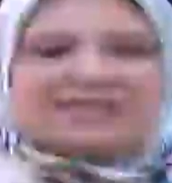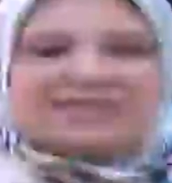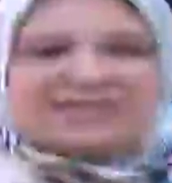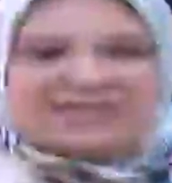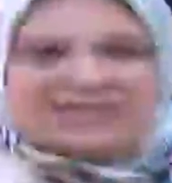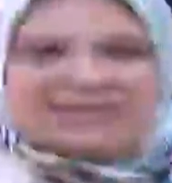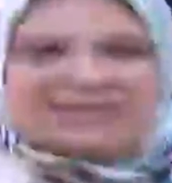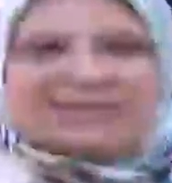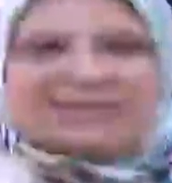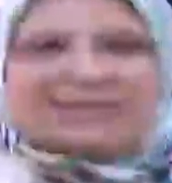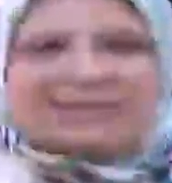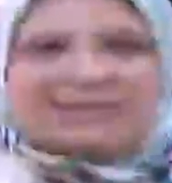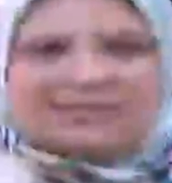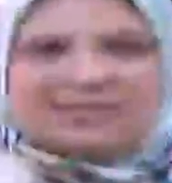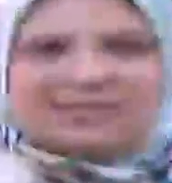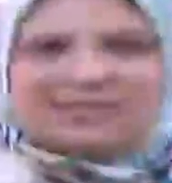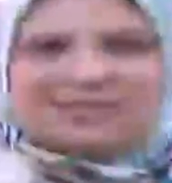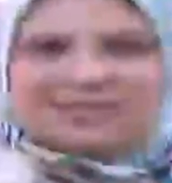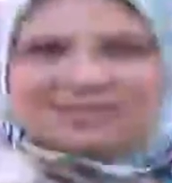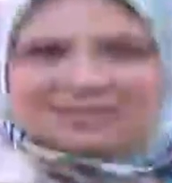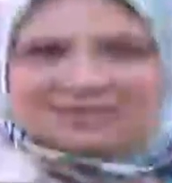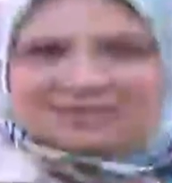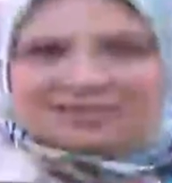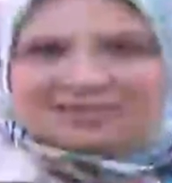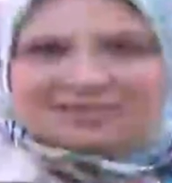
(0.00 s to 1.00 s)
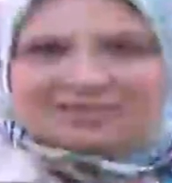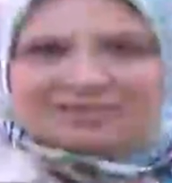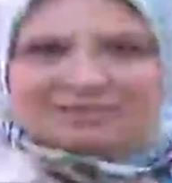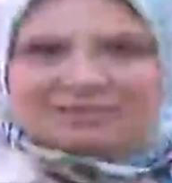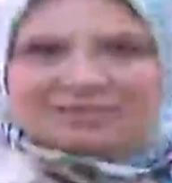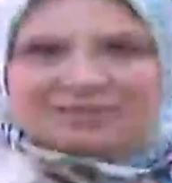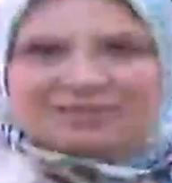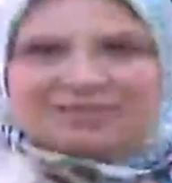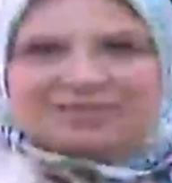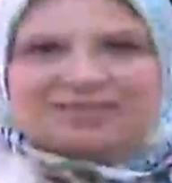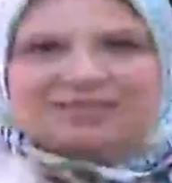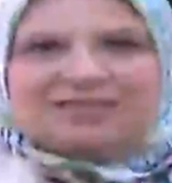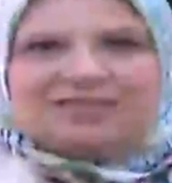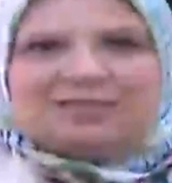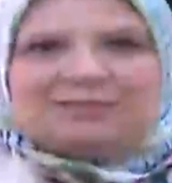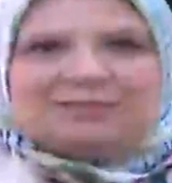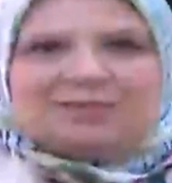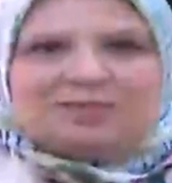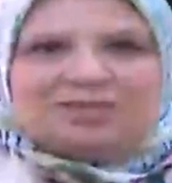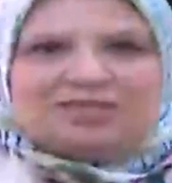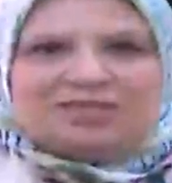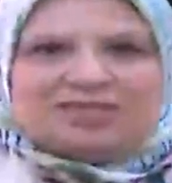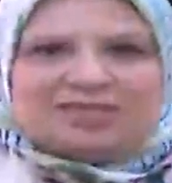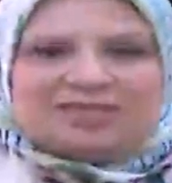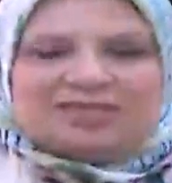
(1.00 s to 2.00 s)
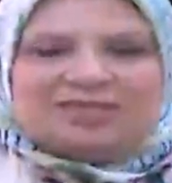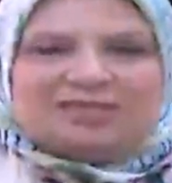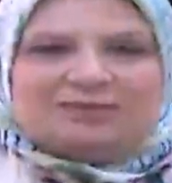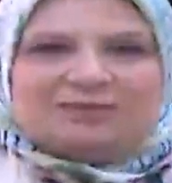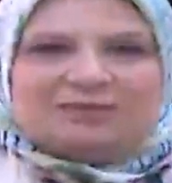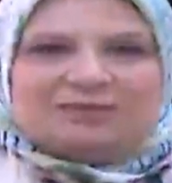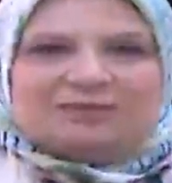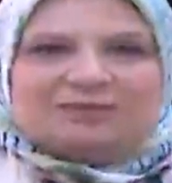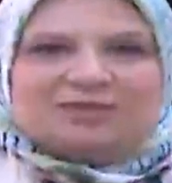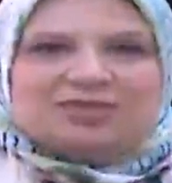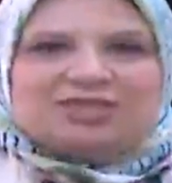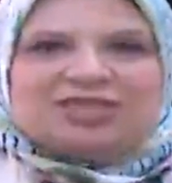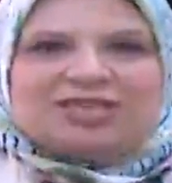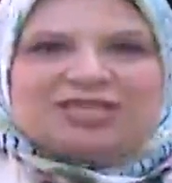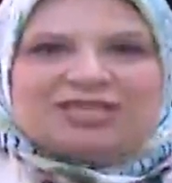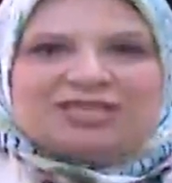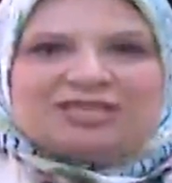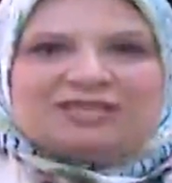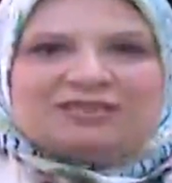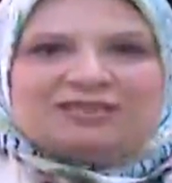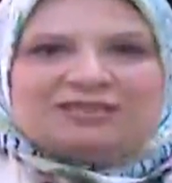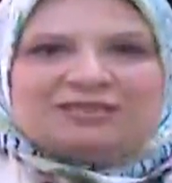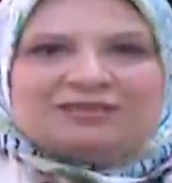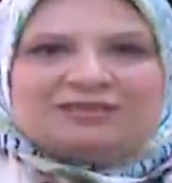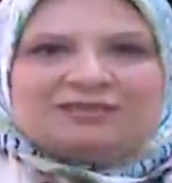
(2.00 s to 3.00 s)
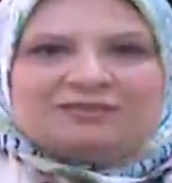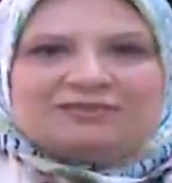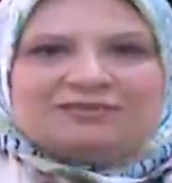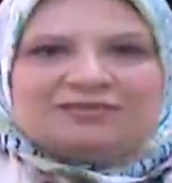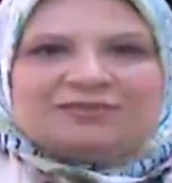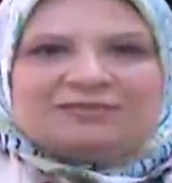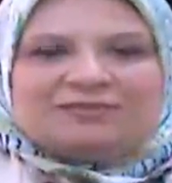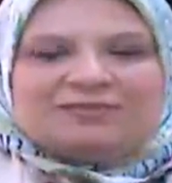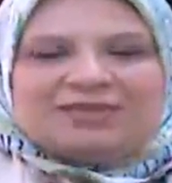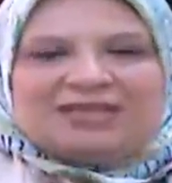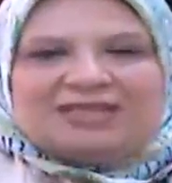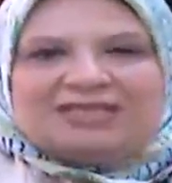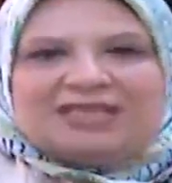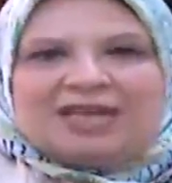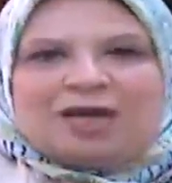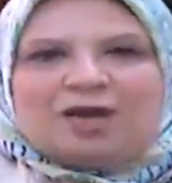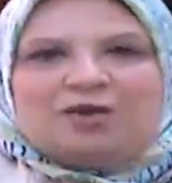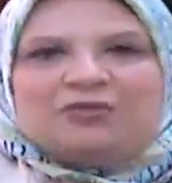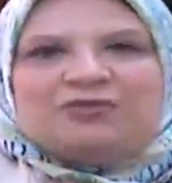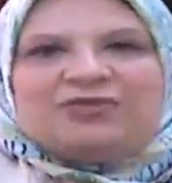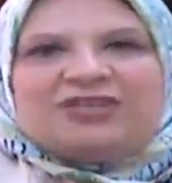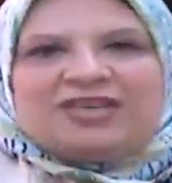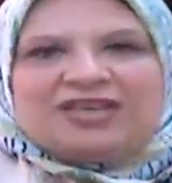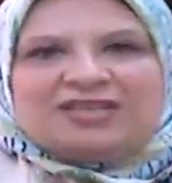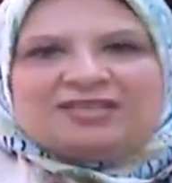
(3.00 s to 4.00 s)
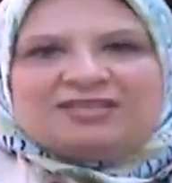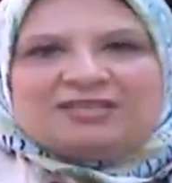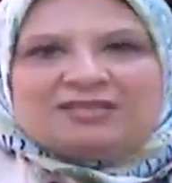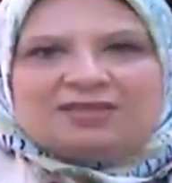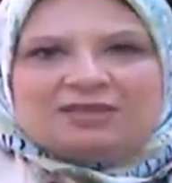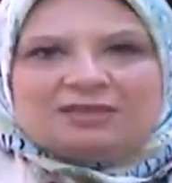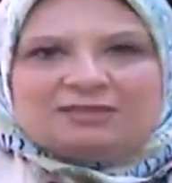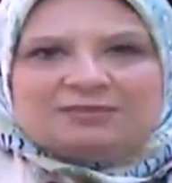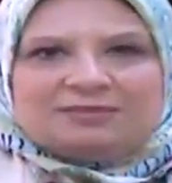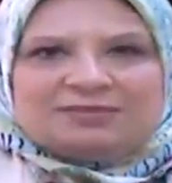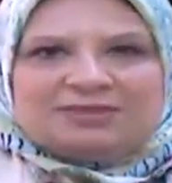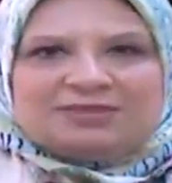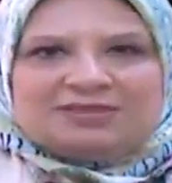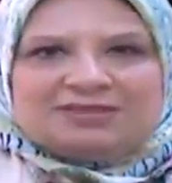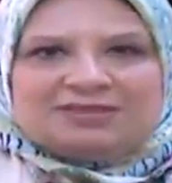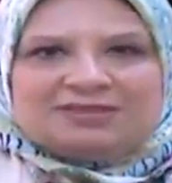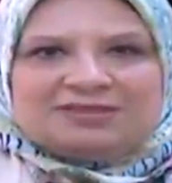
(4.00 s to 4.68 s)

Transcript: كتير بيجي المريض اللي بيشتكي من مشاكل في المعدة أو في الجهاز الهضمي